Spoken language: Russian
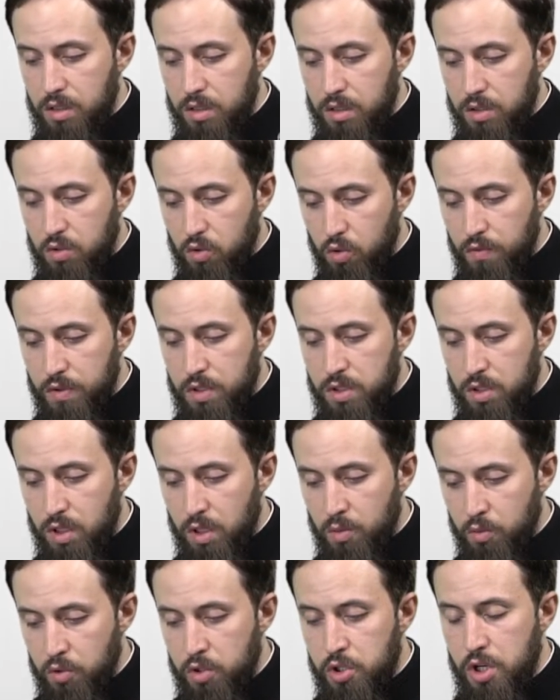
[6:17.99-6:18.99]

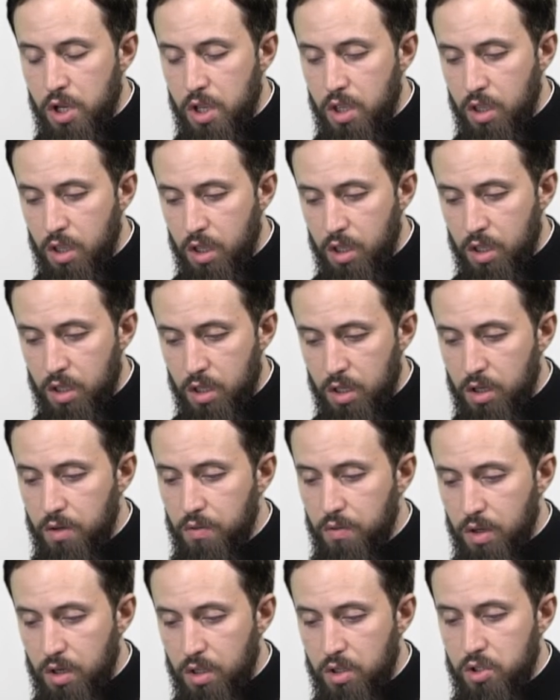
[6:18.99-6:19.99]
совестные мучения и
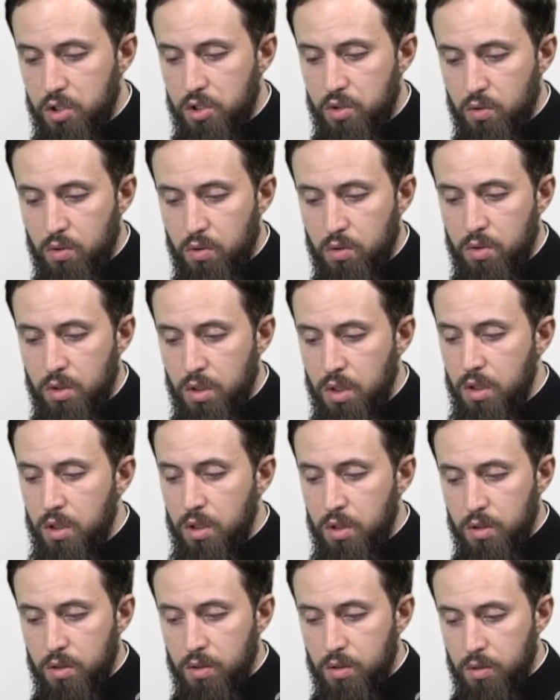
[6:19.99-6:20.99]
говорит, что
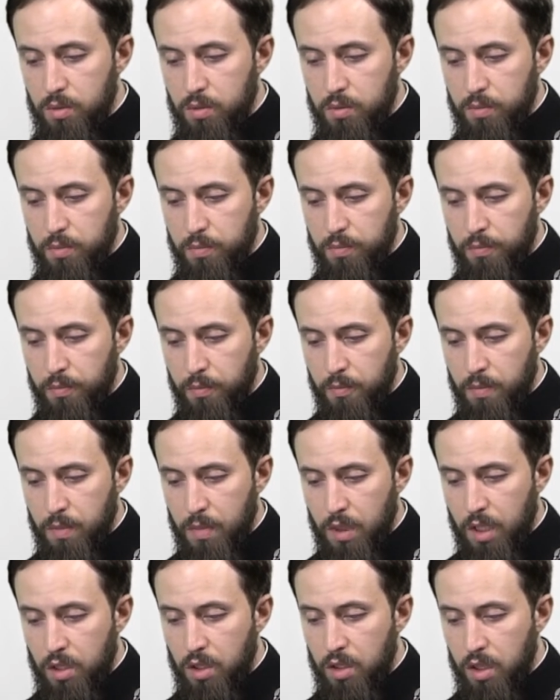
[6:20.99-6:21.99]

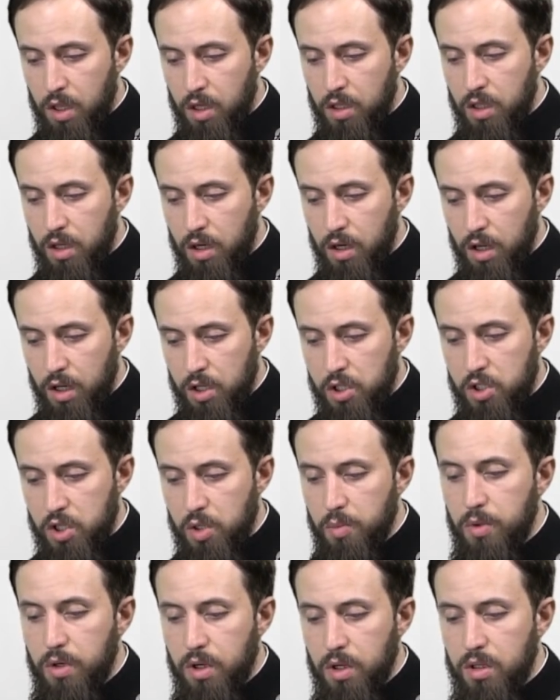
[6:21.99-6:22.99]
Эм, это некоторая
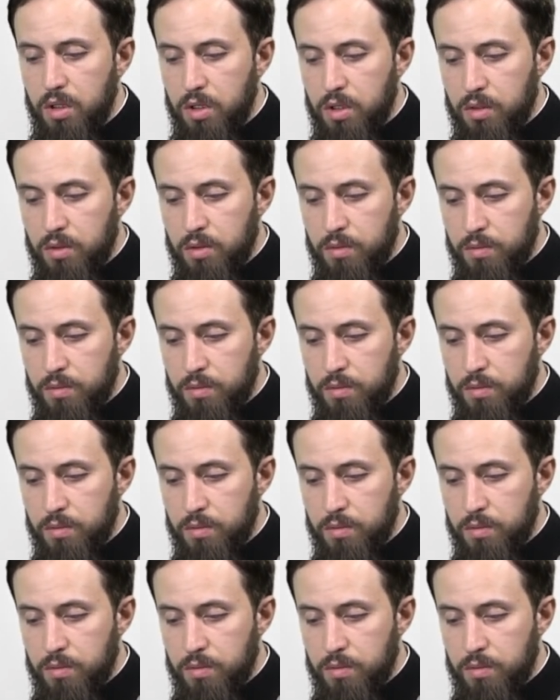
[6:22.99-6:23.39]
ошибка.